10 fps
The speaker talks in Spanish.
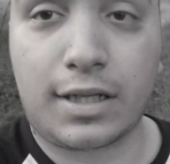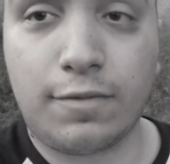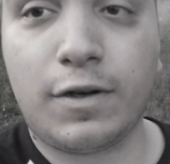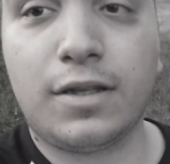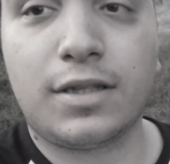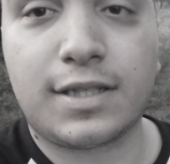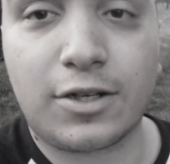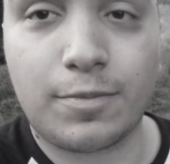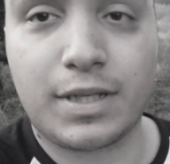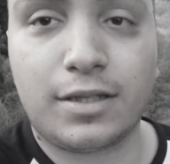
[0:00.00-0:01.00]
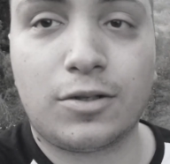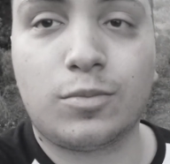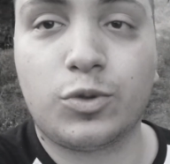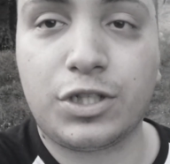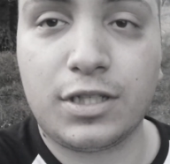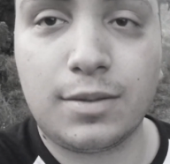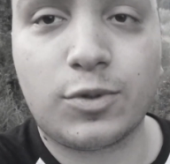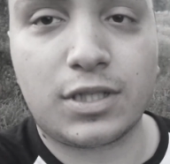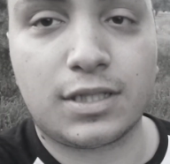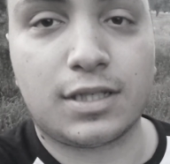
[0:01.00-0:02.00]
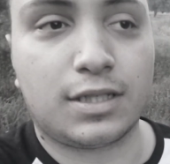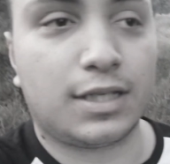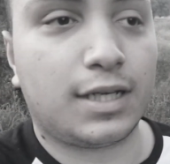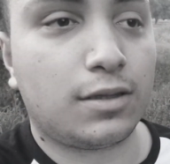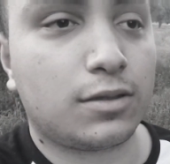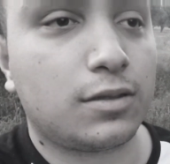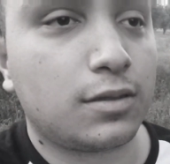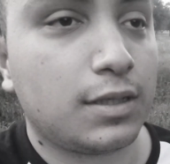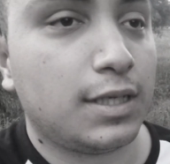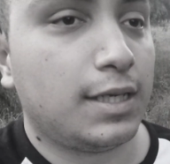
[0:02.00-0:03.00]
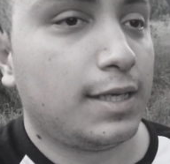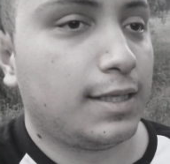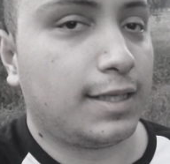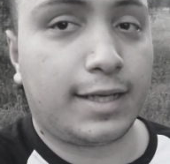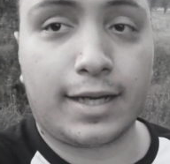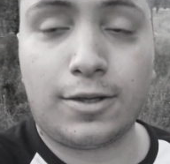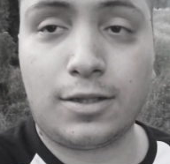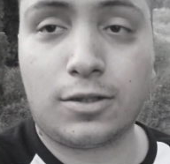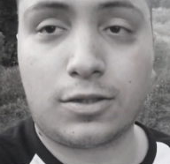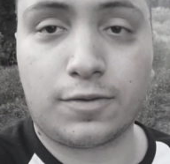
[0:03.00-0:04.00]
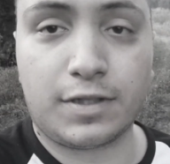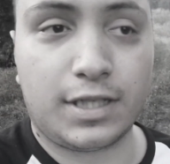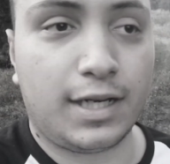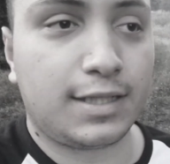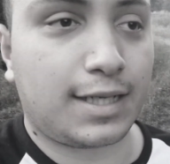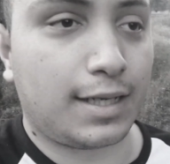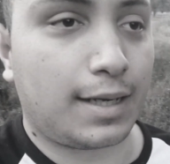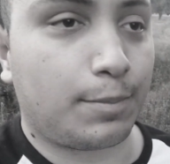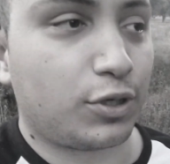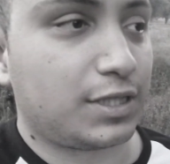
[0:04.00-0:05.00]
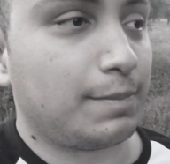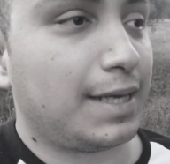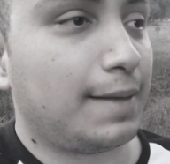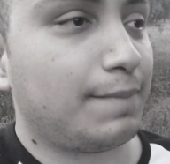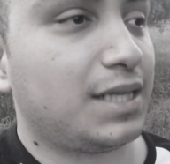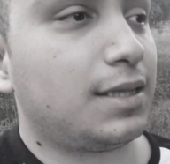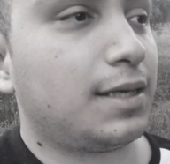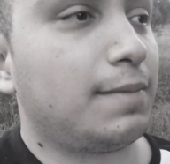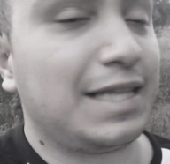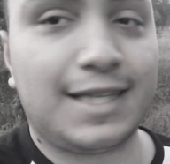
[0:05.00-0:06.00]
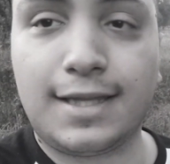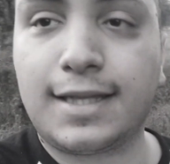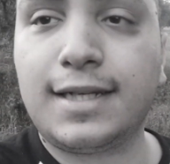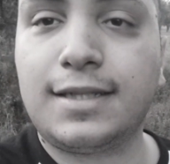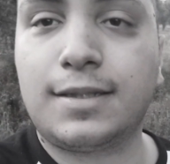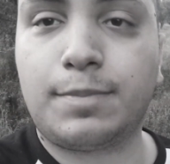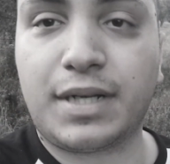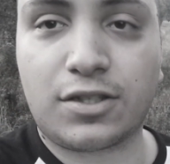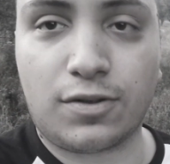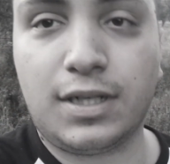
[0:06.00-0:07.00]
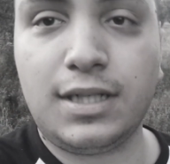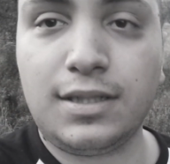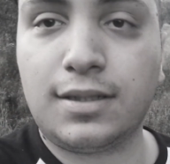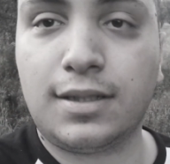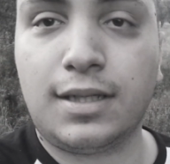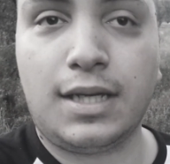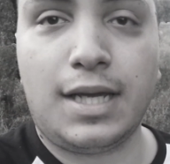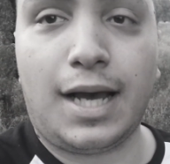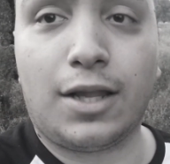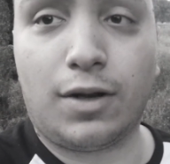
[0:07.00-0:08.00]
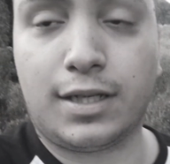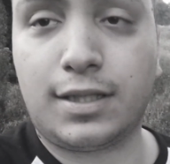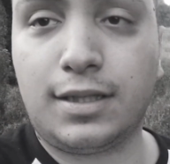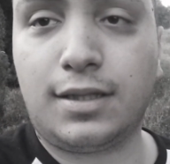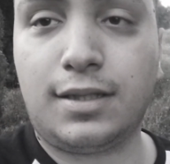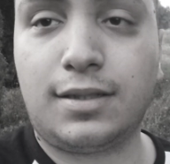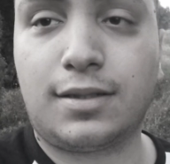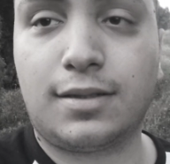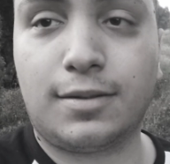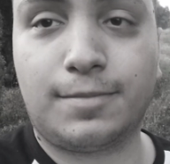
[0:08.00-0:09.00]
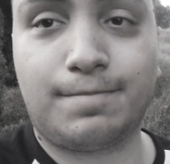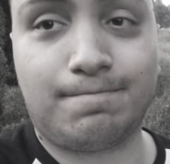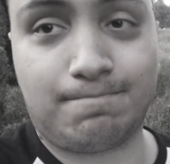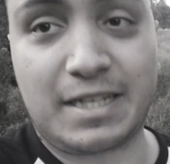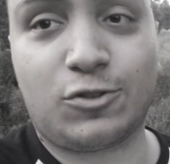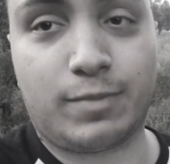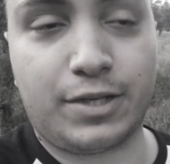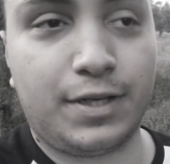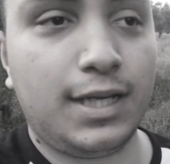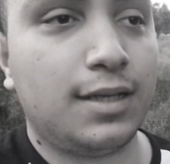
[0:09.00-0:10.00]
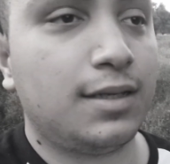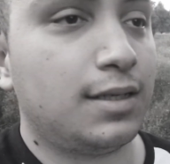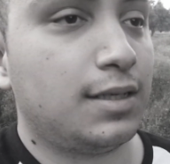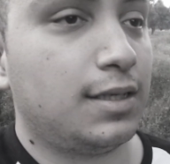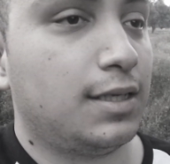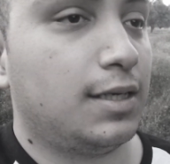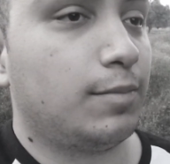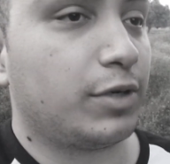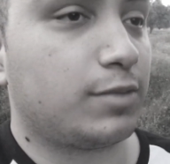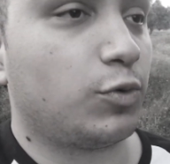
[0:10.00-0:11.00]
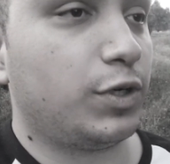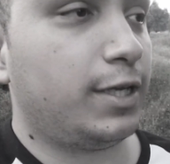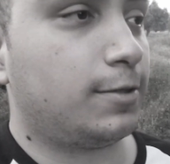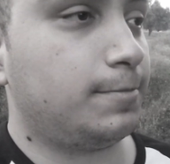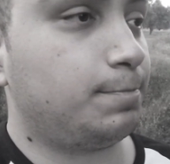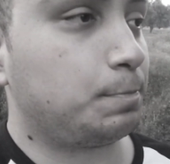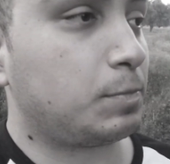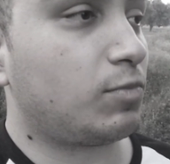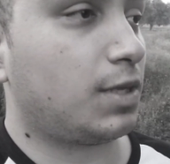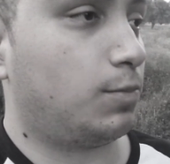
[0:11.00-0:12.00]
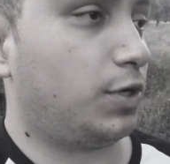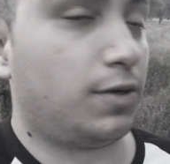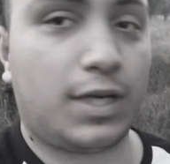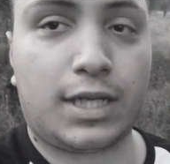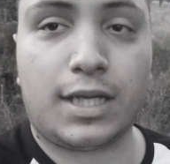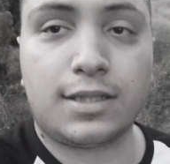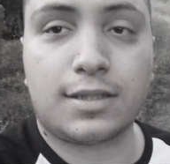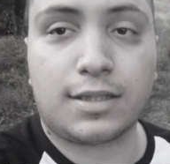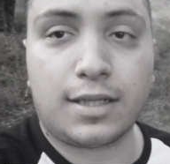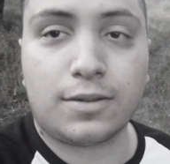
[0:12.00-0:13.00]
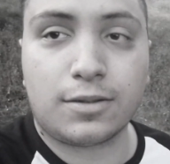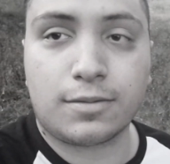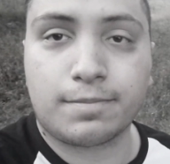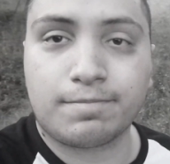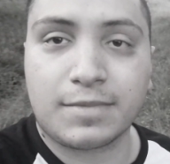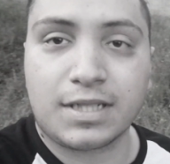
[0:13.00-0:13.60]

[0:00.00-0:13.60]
Aquí fue donde se cometieron muchísimos asesinatos. Dijeron los oficiales que aproximadamente 23 personas, adolescentes en su mayoría, pues murieron. Murieron aquí asesinados.